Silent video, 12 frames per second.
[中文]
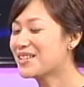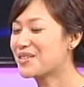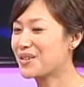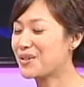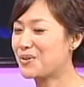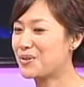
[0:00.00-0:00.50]

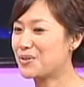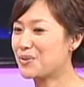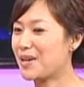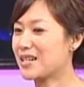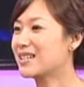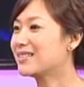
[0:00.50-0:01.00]
所以我就
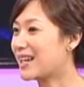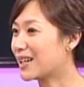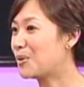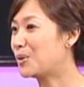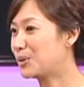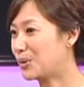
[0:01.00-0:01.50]
马上打
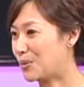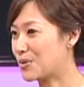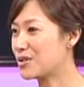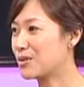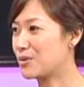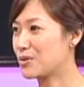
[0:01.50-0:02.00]
给我的同
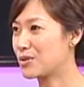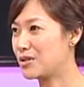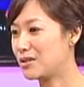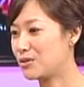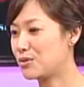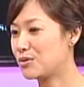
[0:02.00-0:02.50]
事，我说
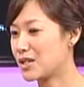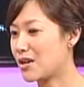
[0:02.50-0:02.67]
你去找